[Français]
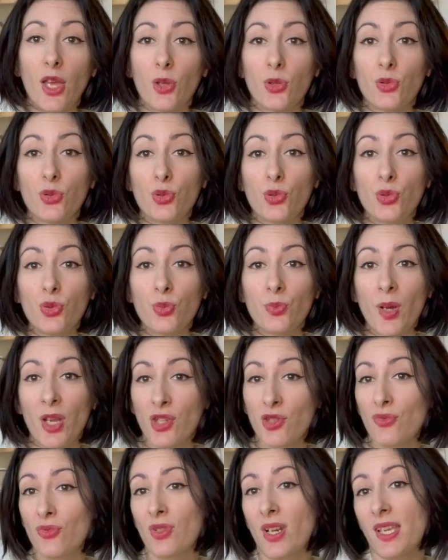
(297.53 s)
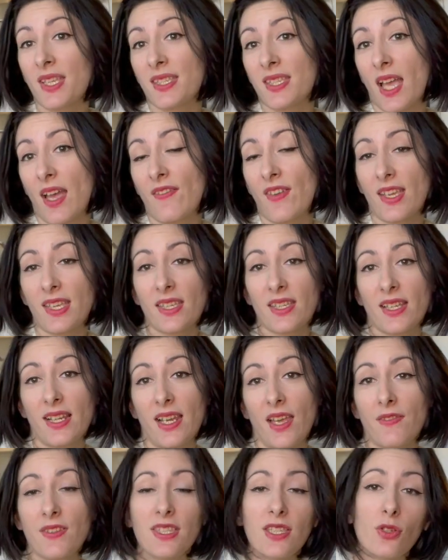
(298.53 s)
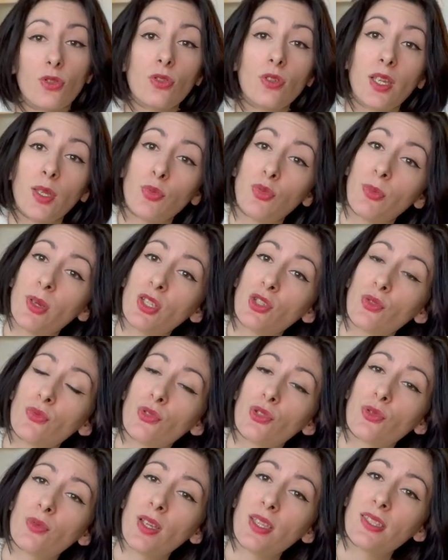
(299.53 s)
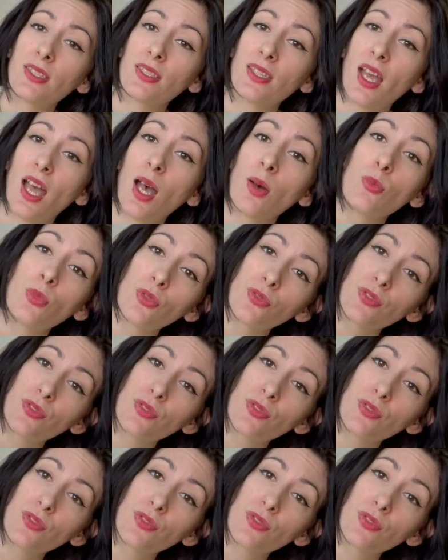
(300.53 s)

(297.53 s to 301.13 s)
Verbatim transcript: Du coup, bah, je vous laisse avec la vidéo et puis bah, je vous souhaite un bon